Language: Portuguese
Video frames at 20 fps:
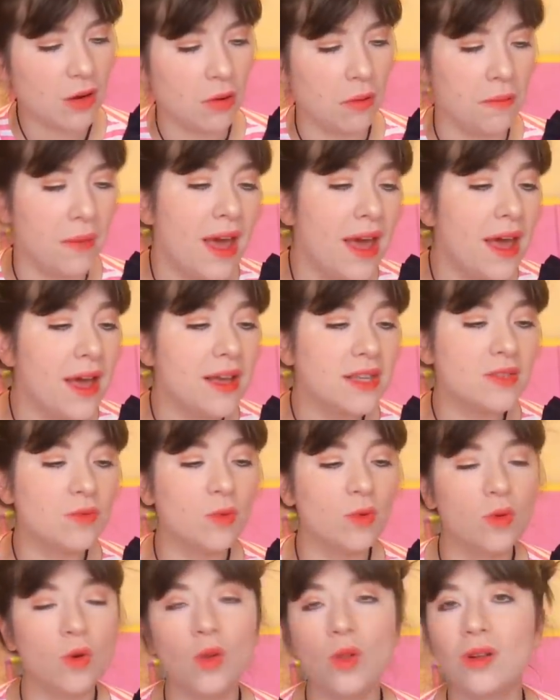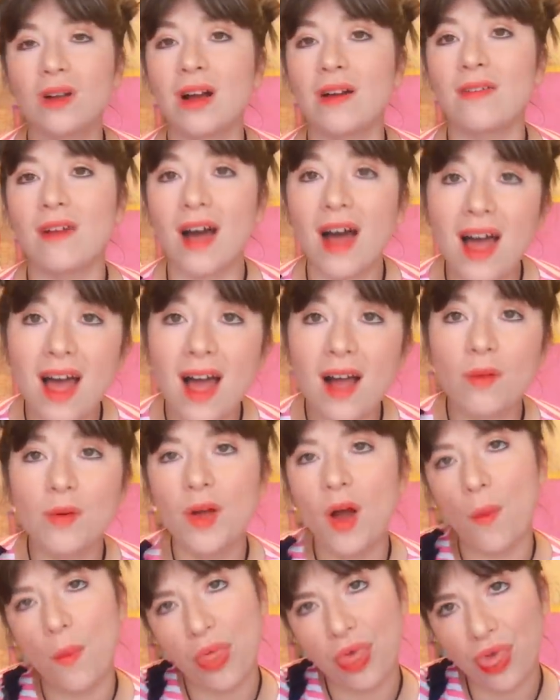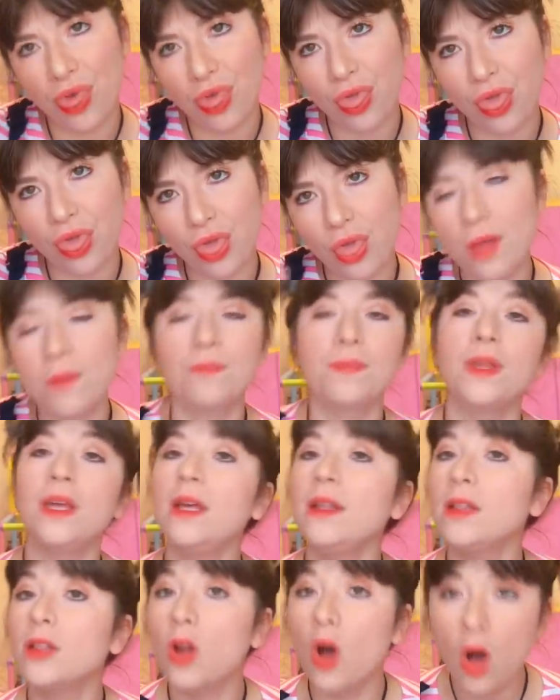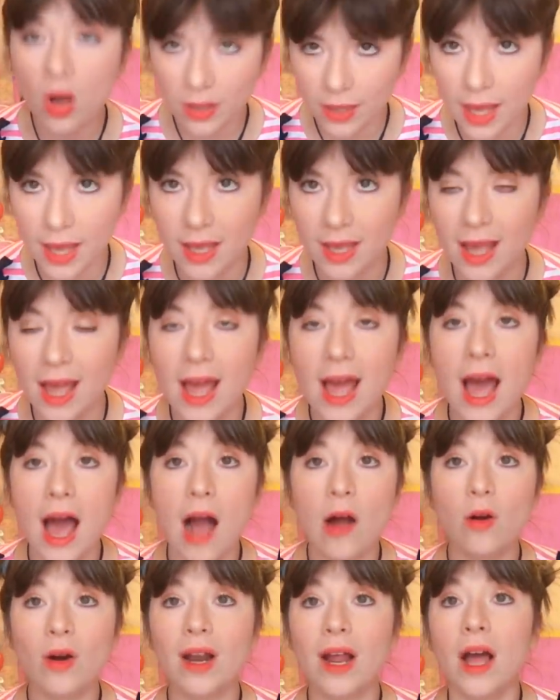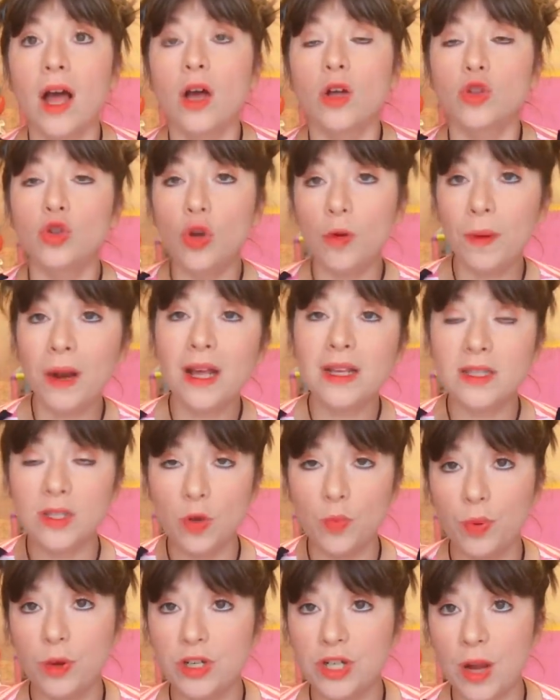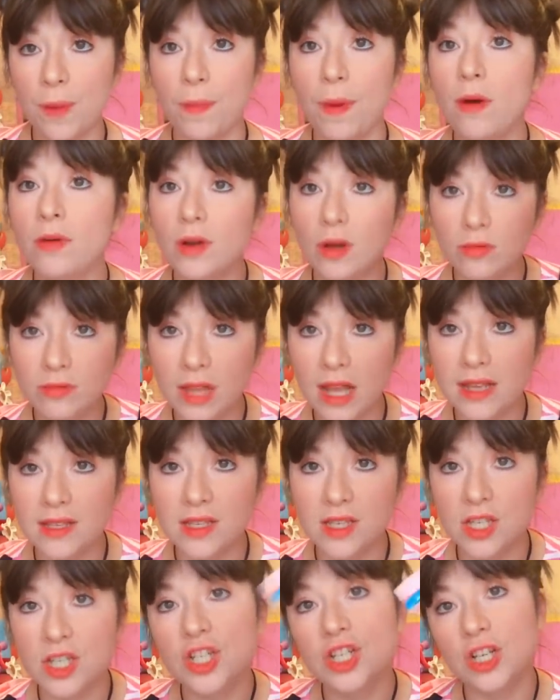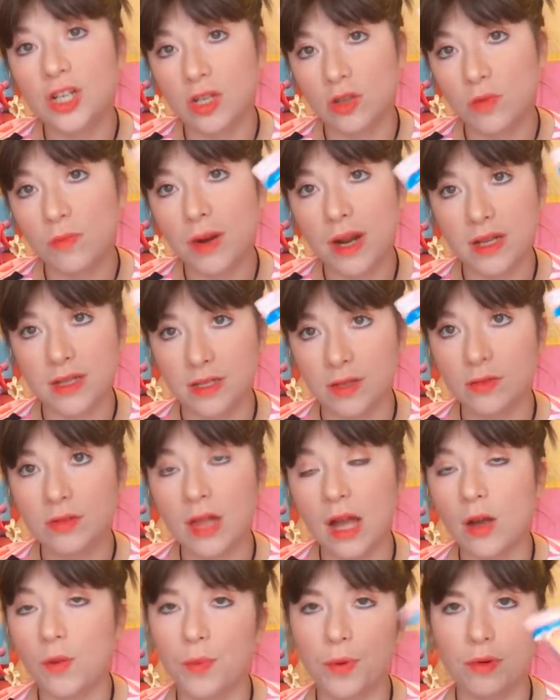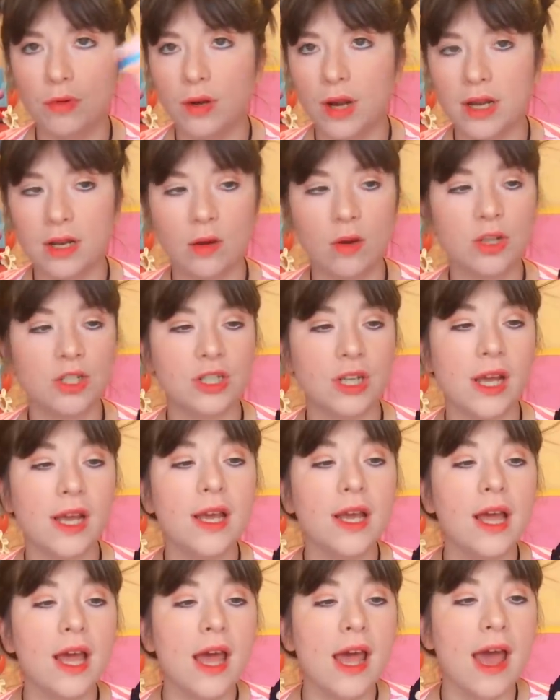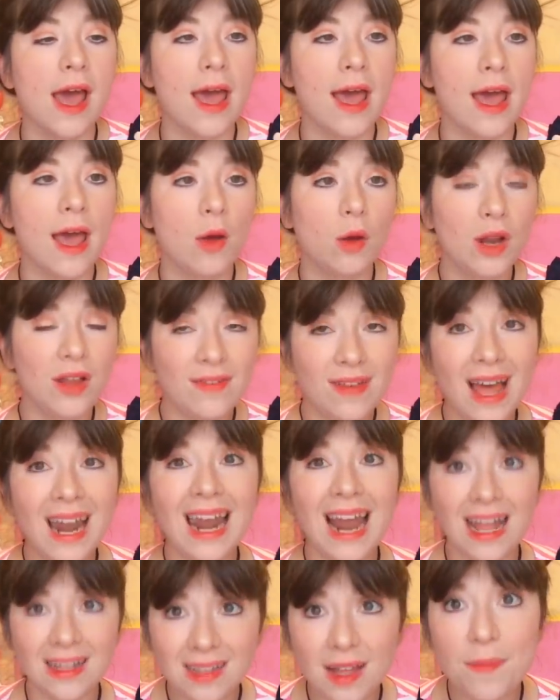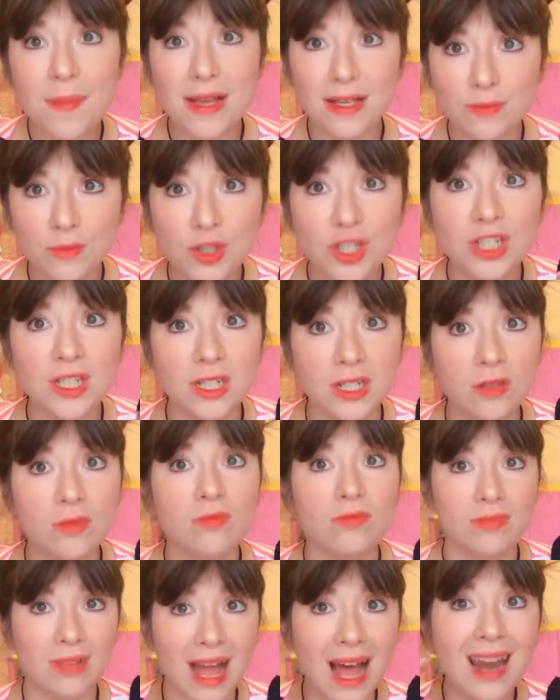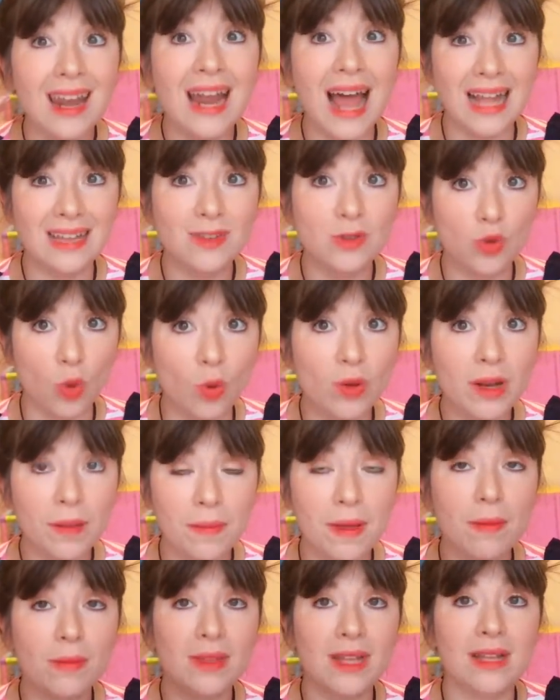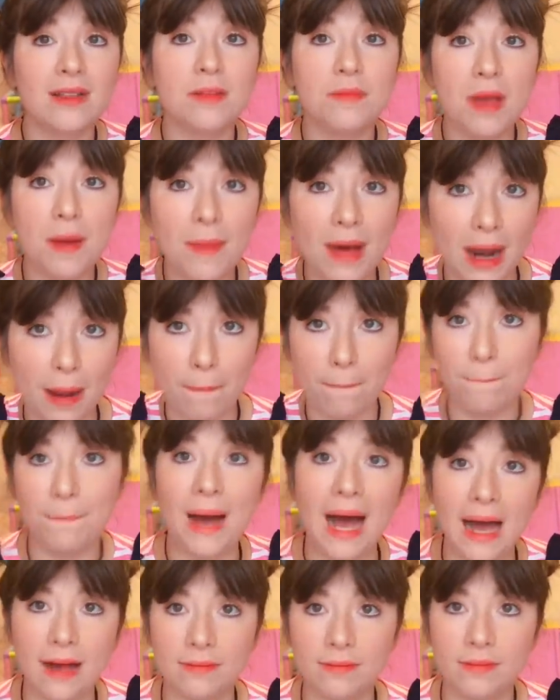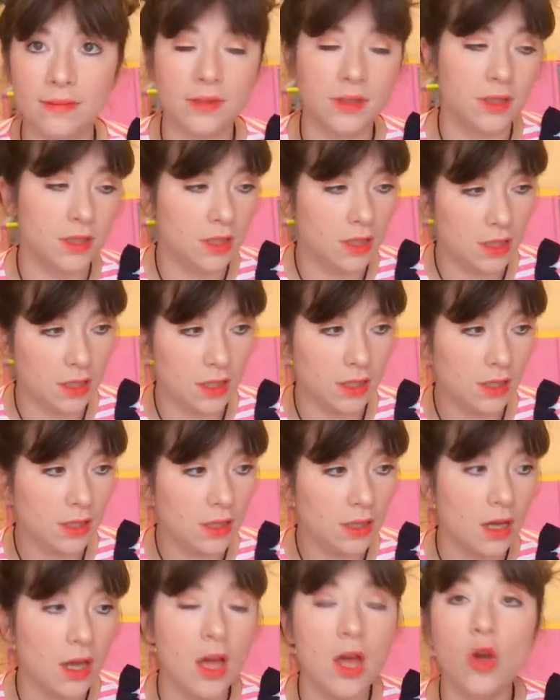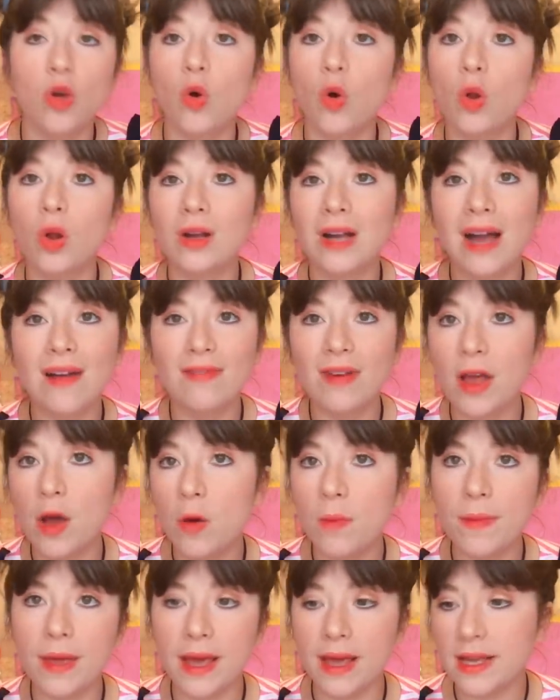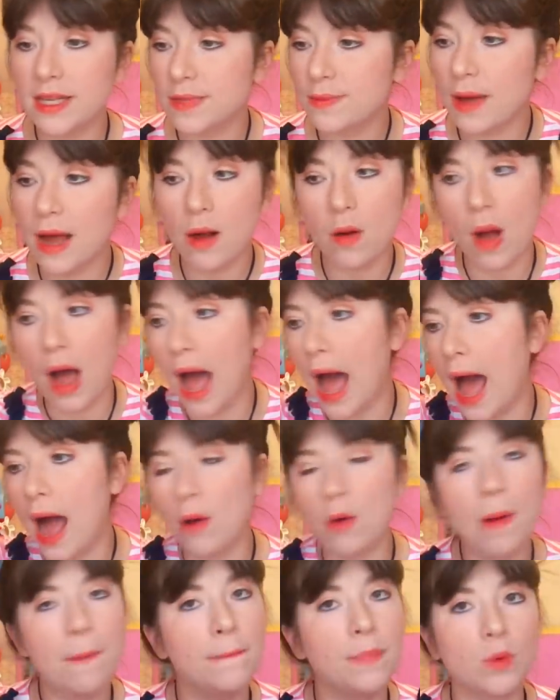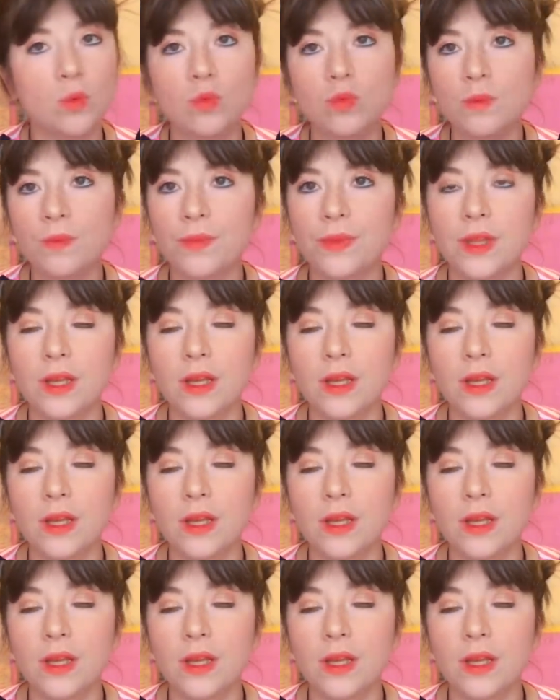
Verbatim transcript: água mesmo, colocava água e ó. E, ok. Agora, do Brasil pro Japão, não tem esses stick no Brasil, tá? Que eu procurei e não achei. É, eu levei a lata mesmo de ninho, a latona mesmo, dentro da minha mala. Pá! E colocava eu mesma com a água, pum,